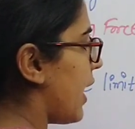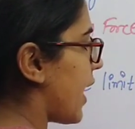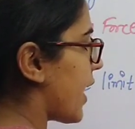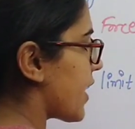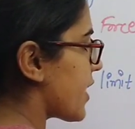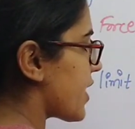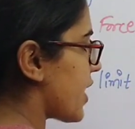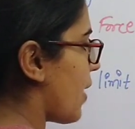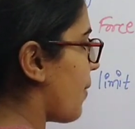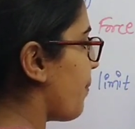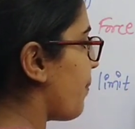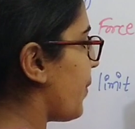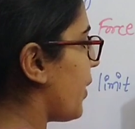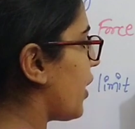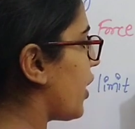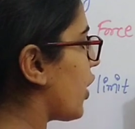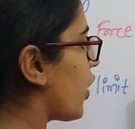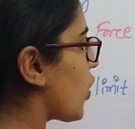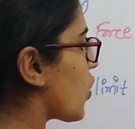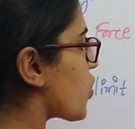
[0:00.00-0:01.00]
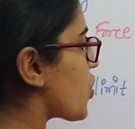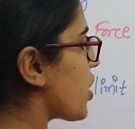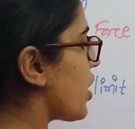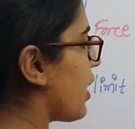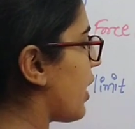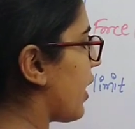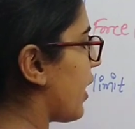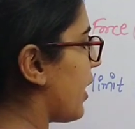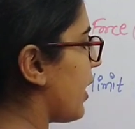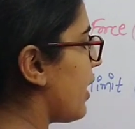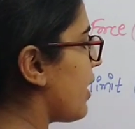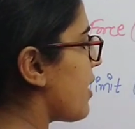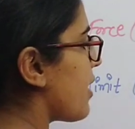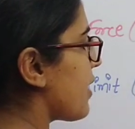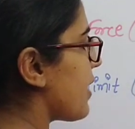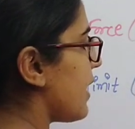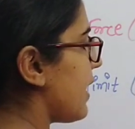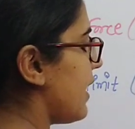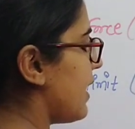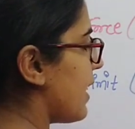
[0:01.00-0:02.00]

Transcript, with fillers: एग्जाम में अगर क्वेश्चन आए कि